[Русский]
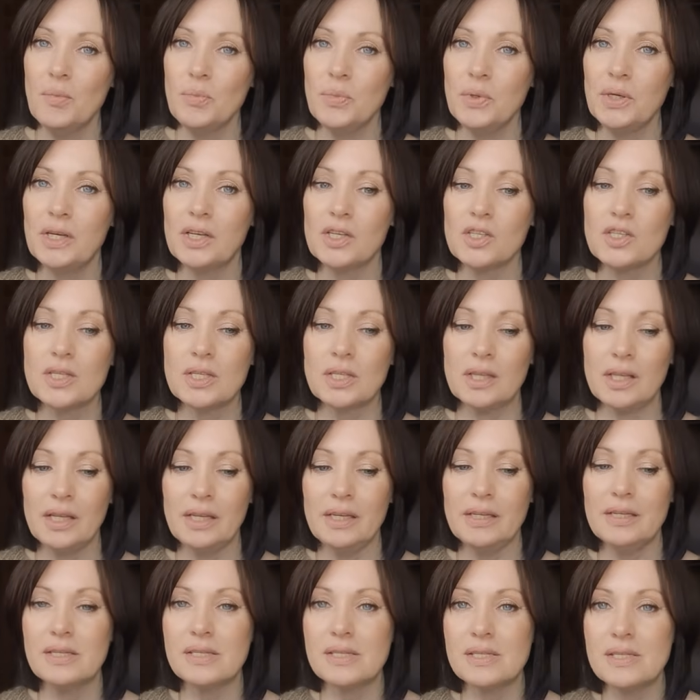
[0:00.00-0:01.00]
Мне кажется,
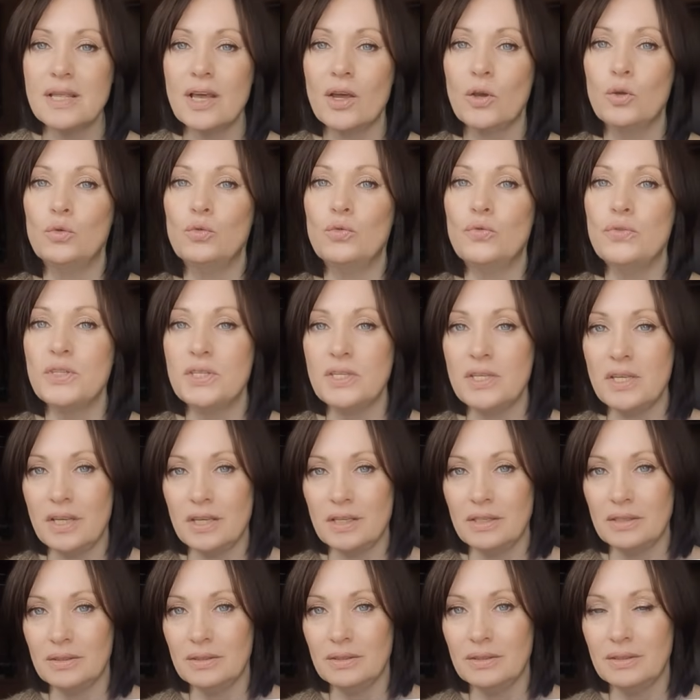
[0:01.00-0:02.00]
Лалик знают
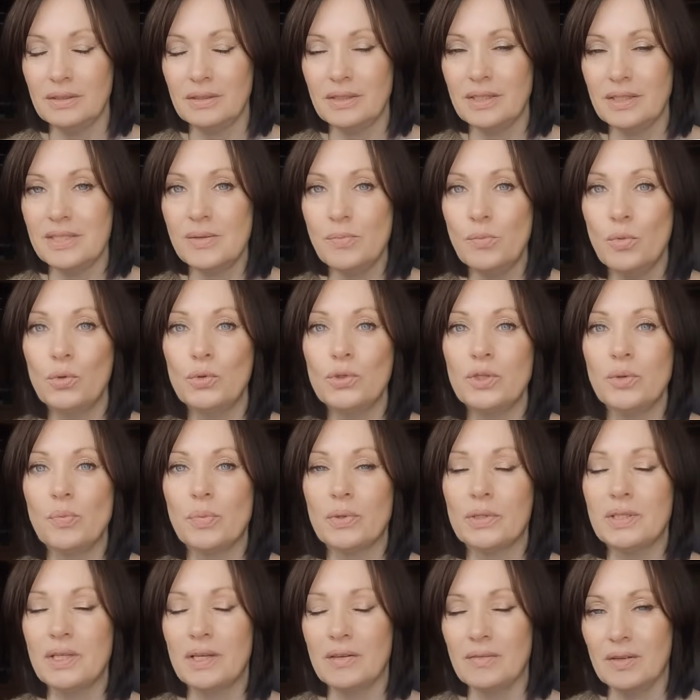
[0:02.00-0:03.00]
все, где бы он ни
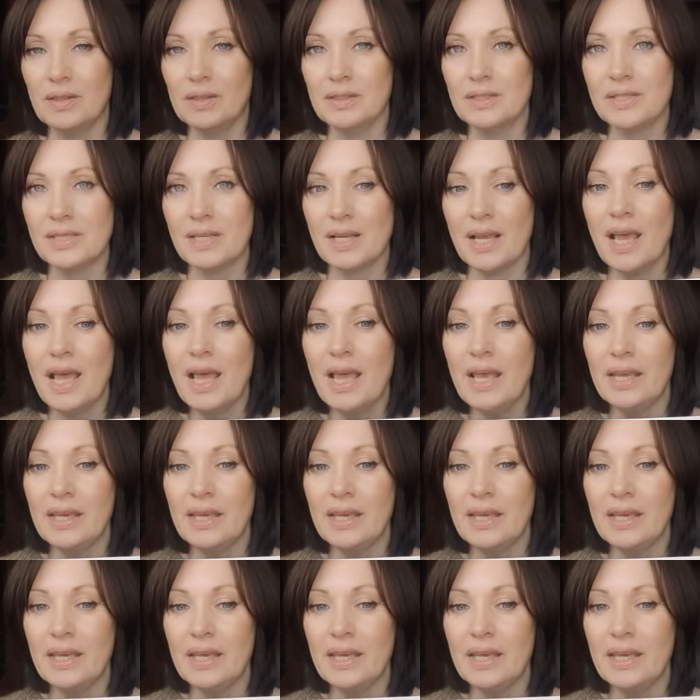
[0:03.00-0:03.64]
продавался.